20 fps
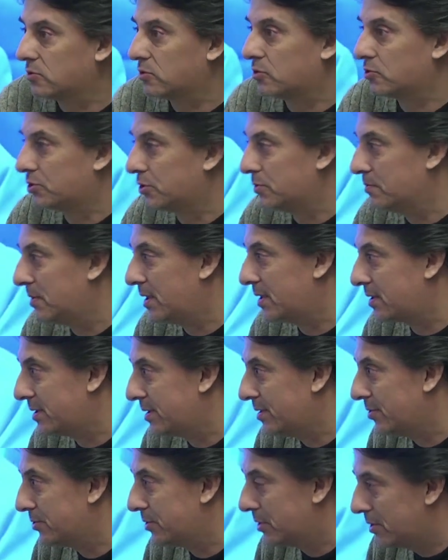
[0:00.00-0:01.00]
yo soy
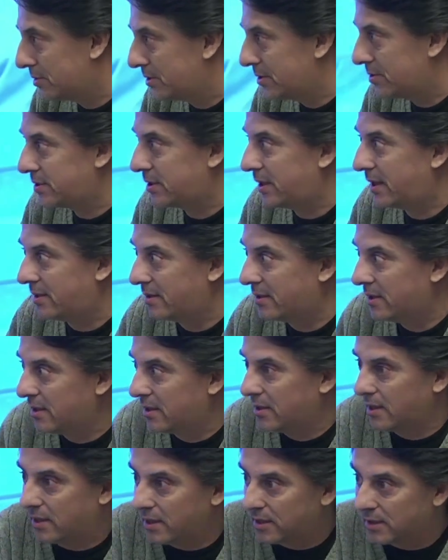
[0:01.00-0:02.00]
Marcelo Chelo Sosa,
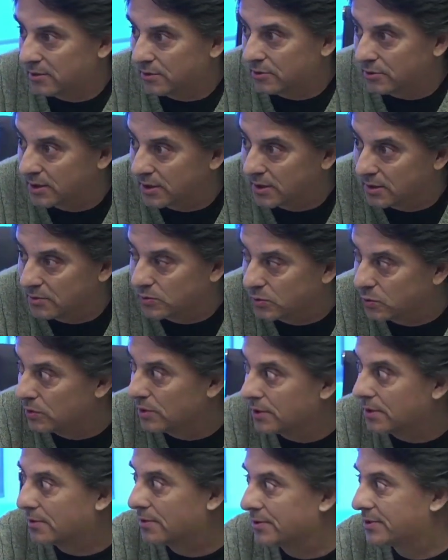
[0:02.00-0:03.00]
el Noel
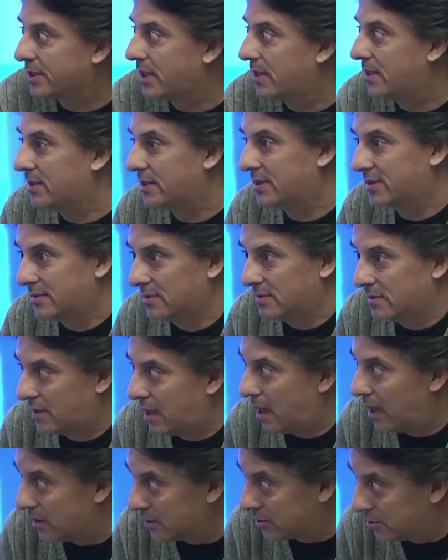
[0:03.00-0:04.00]
Tulio González,
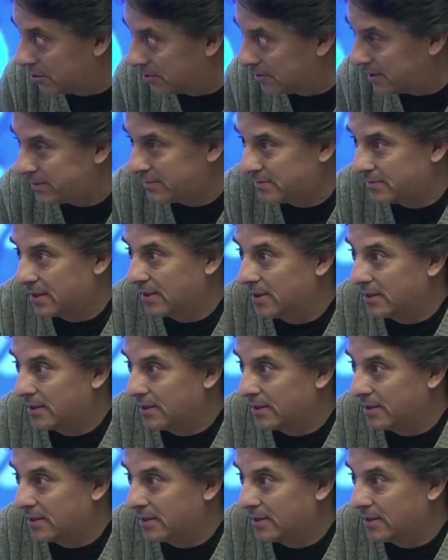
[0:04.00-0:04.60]
Alcoba.